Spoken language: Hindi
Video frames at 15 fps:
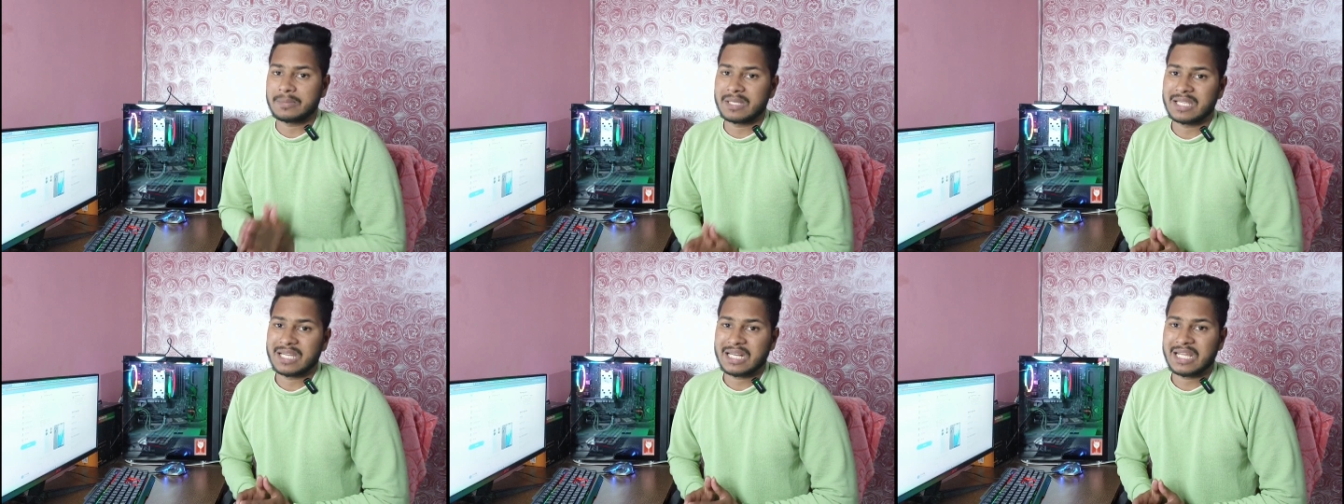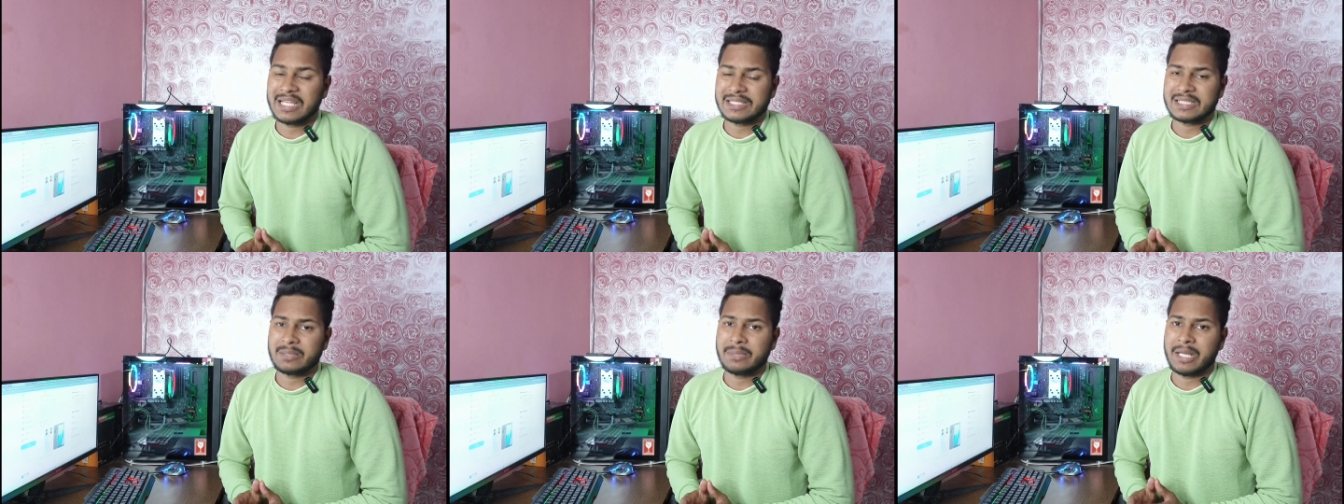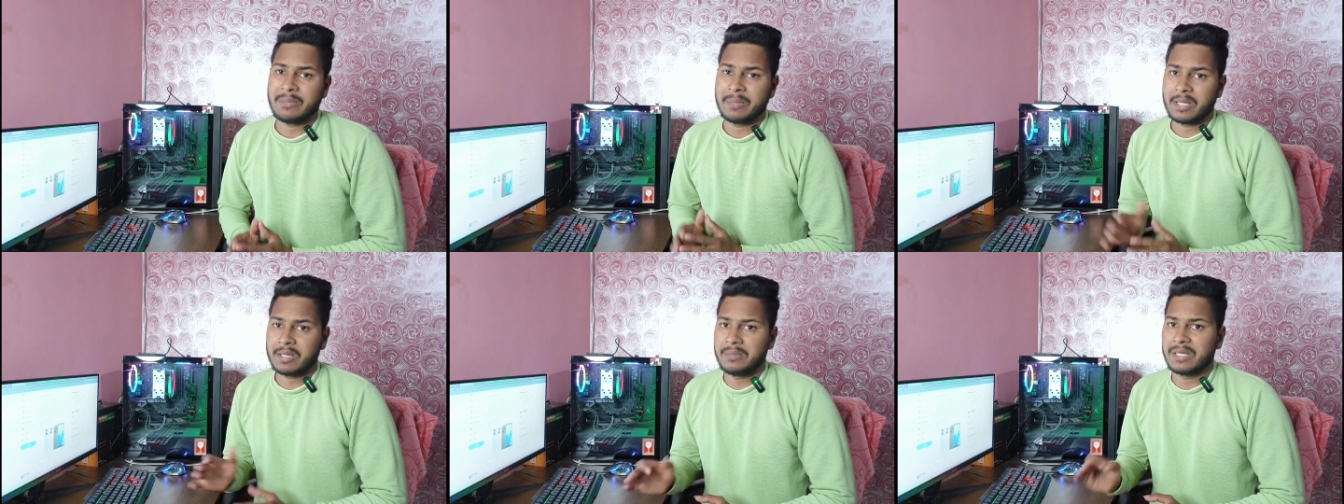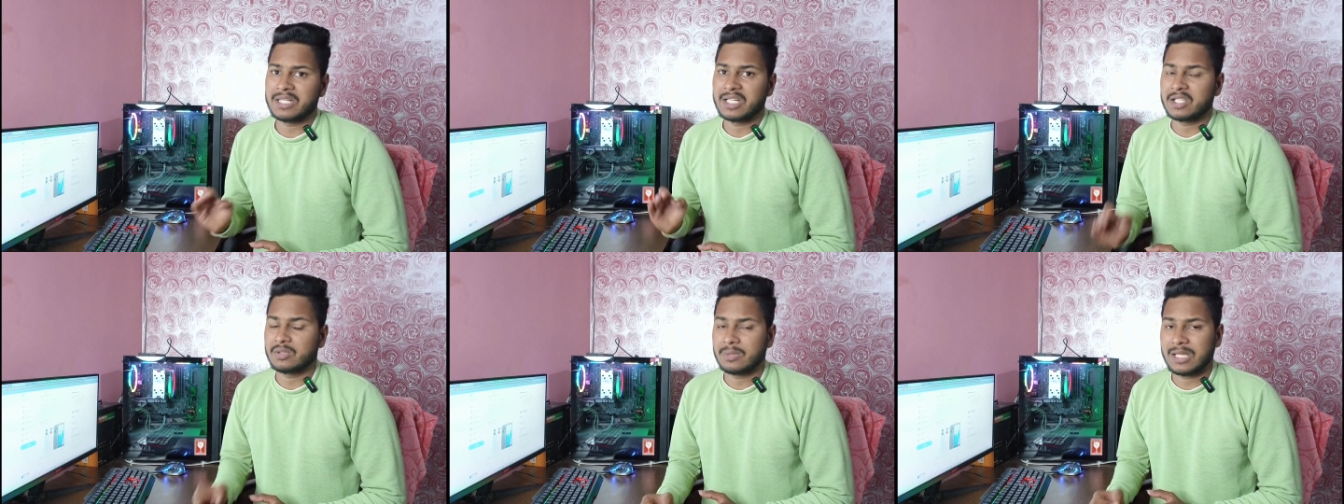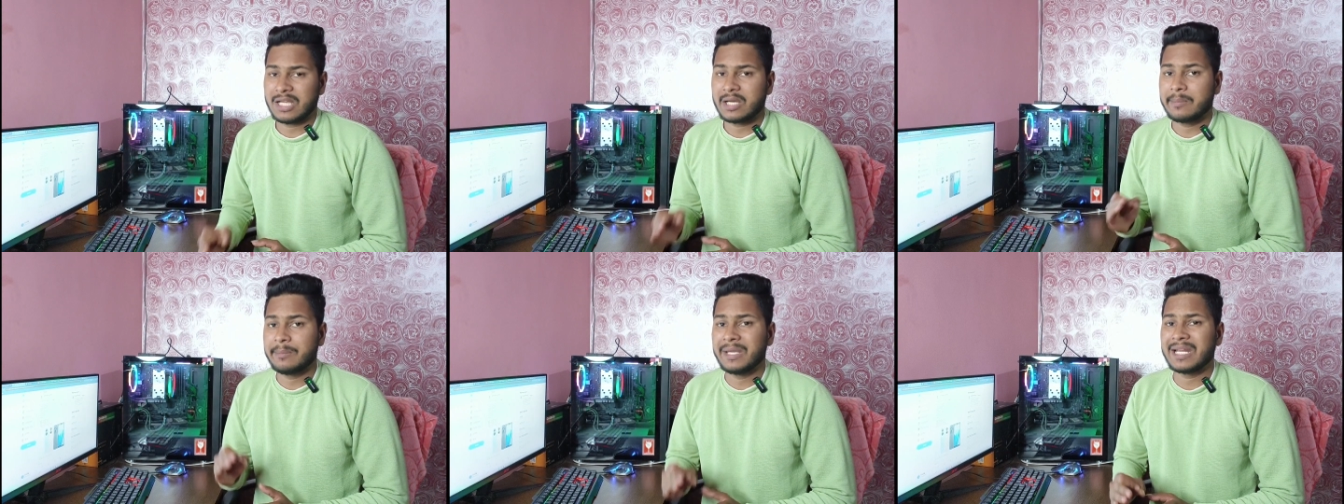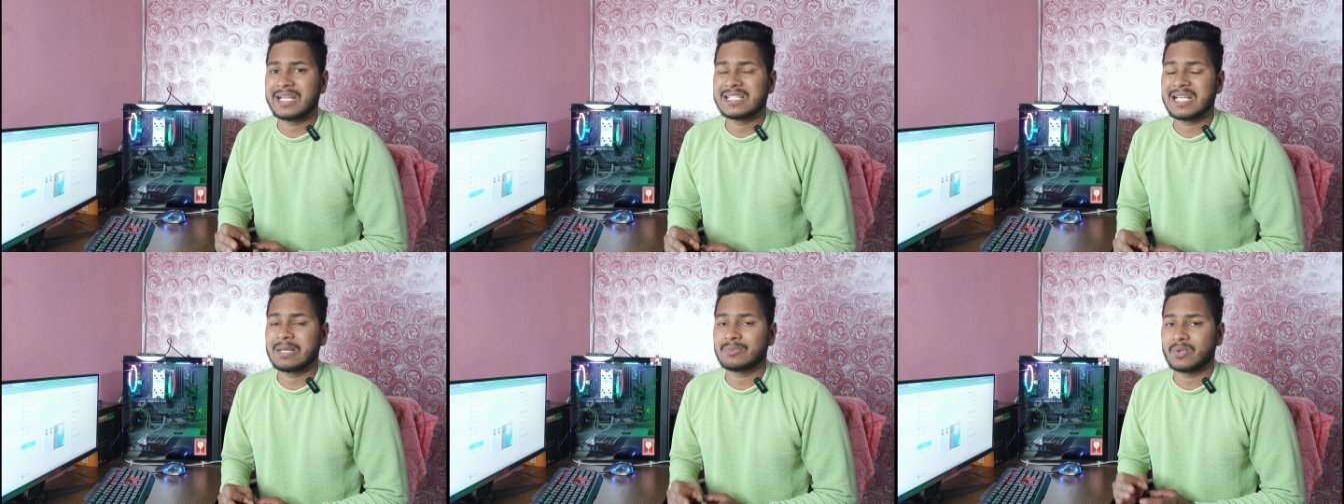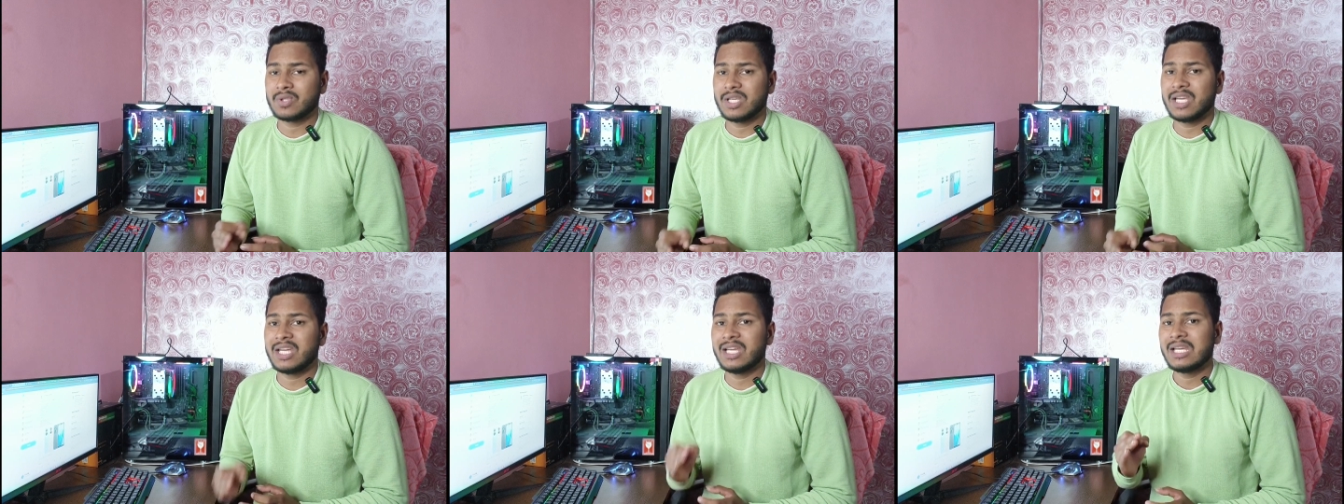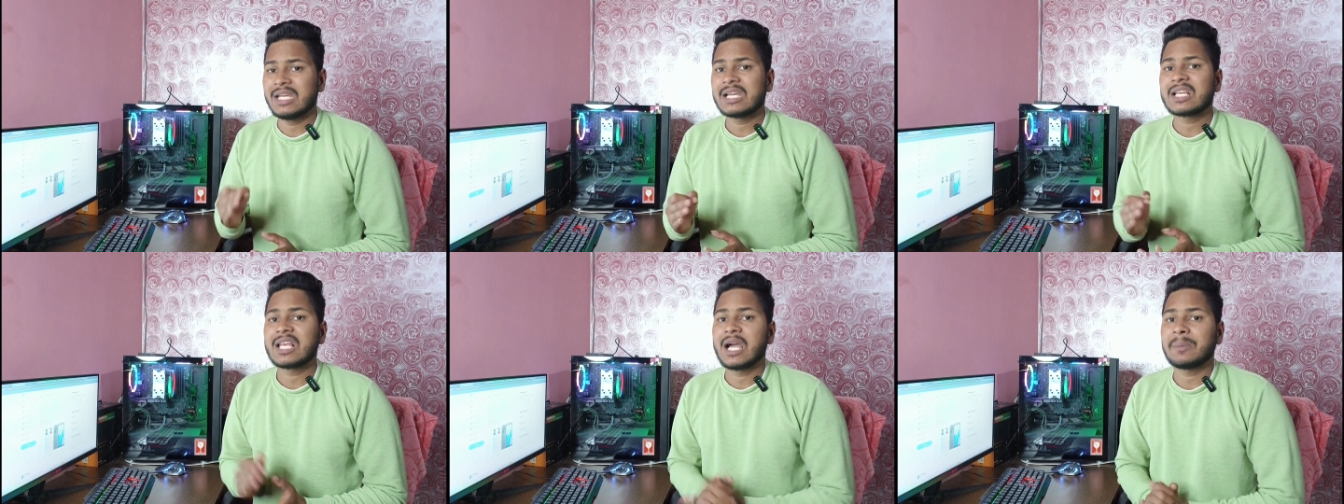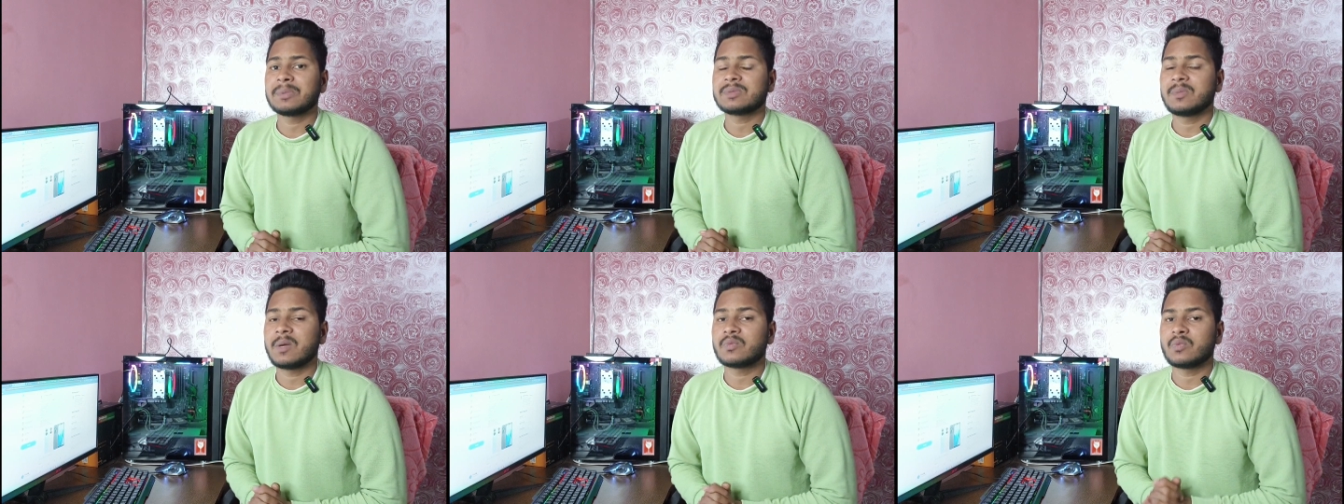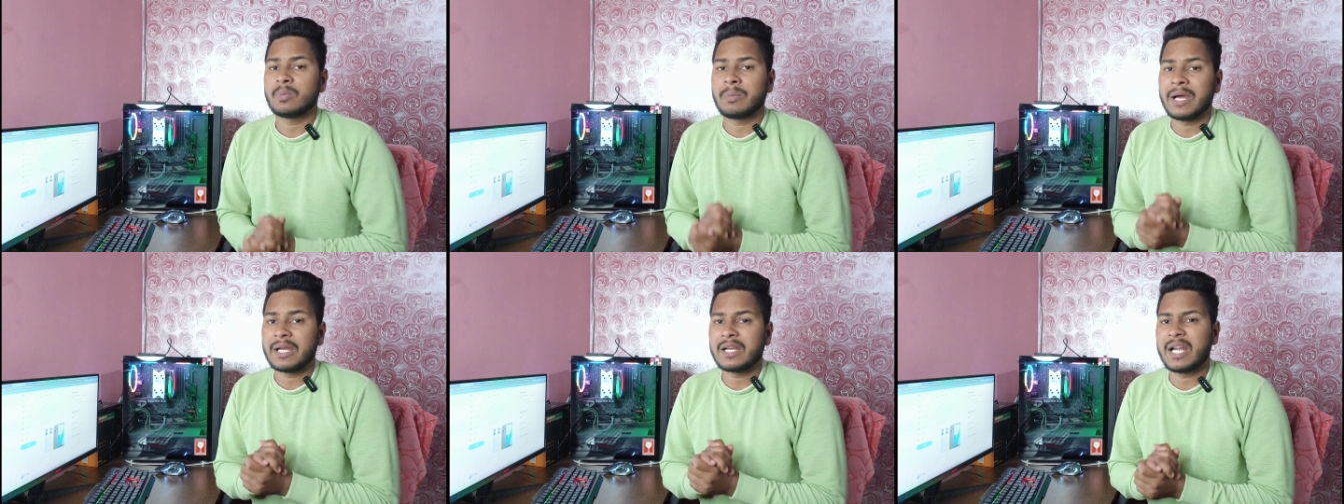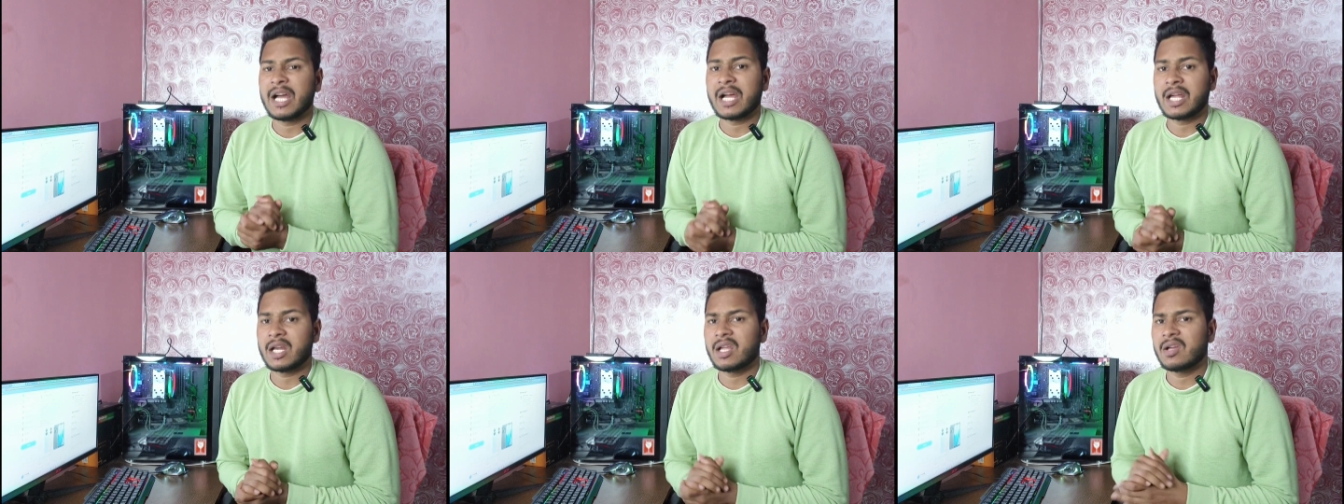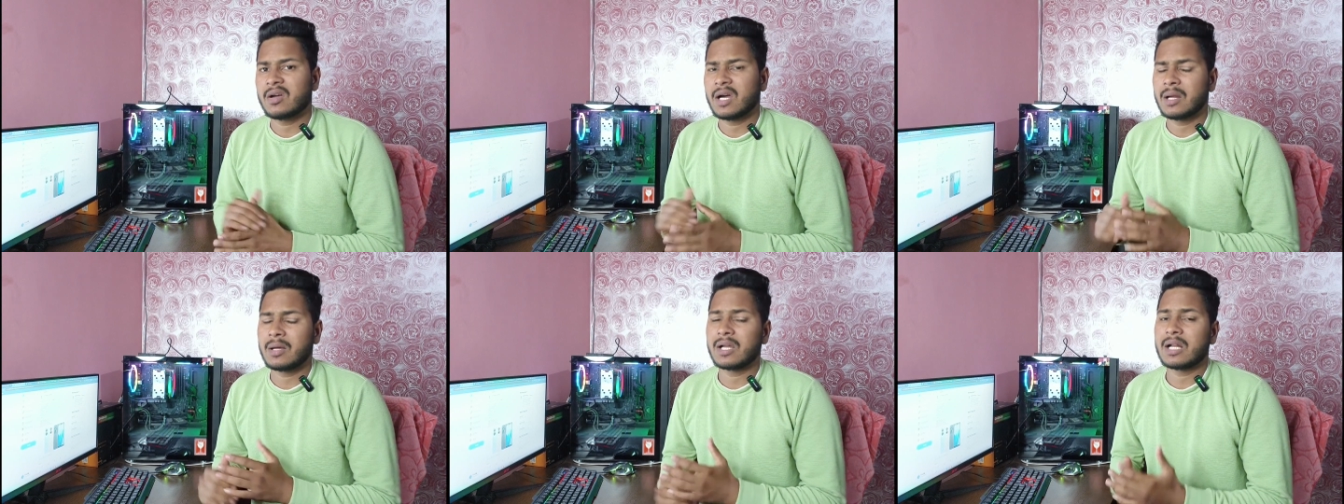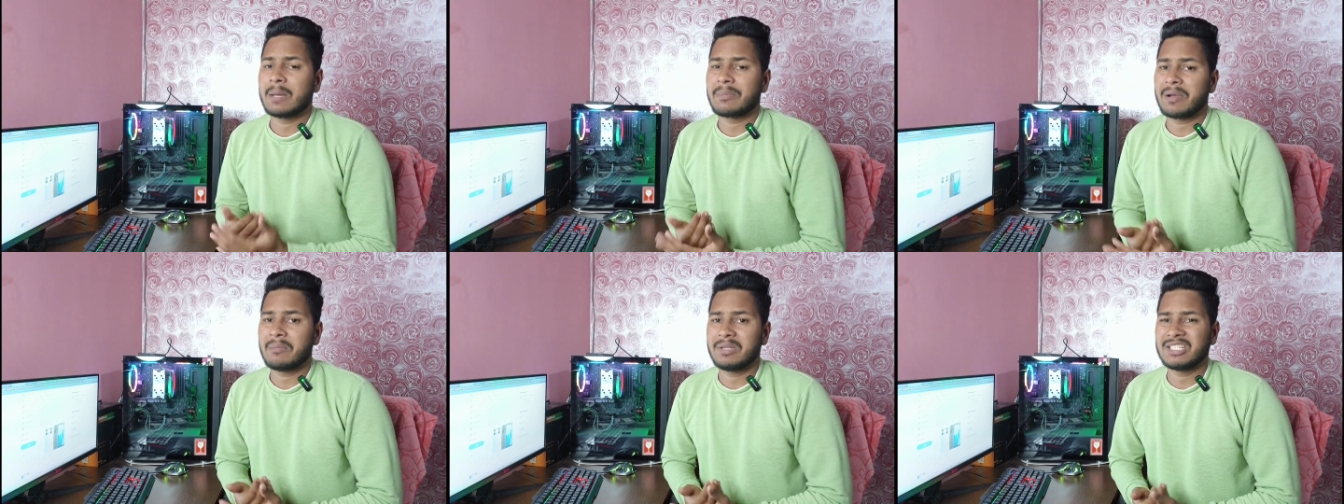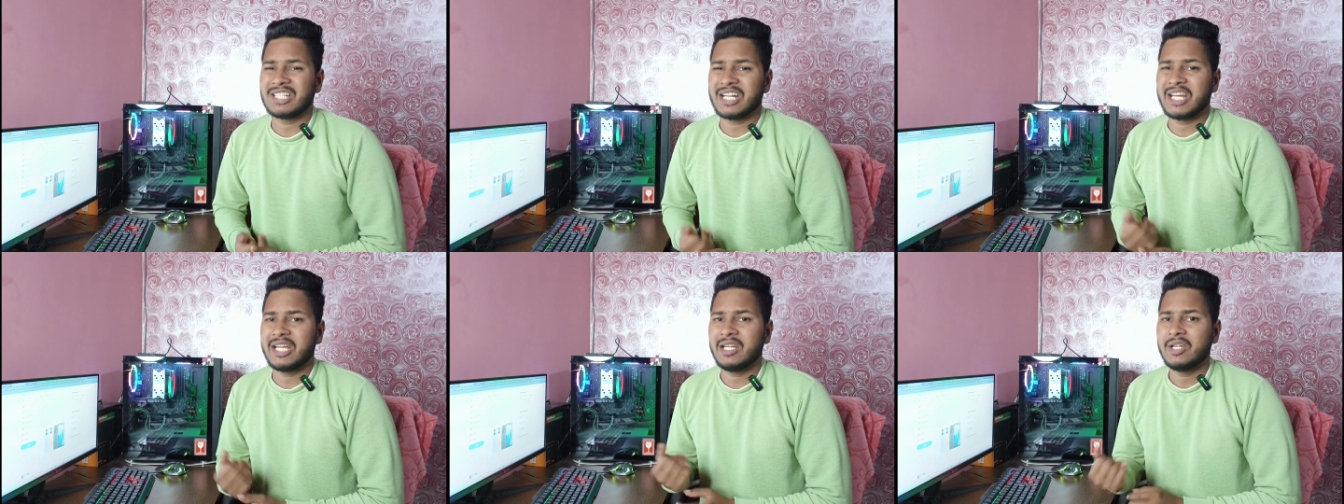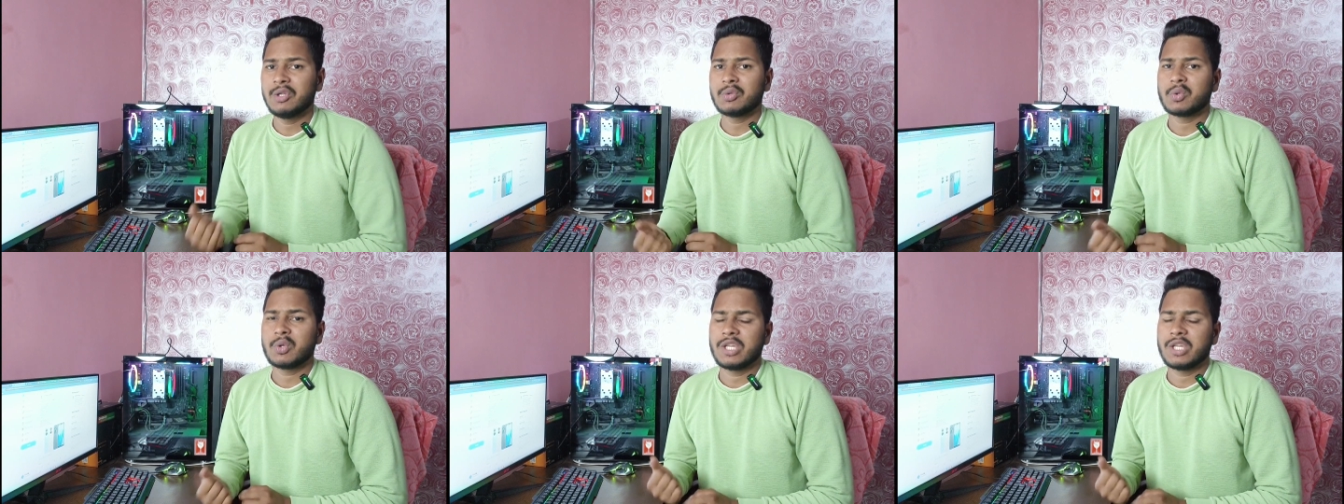आपकी क्या राय है इसके बारे में कमेंट करके बताइएगा मेरा हिसाब तो ये है कि आप स्मार्टफोन को बाय ना करें अगर आपका बजट है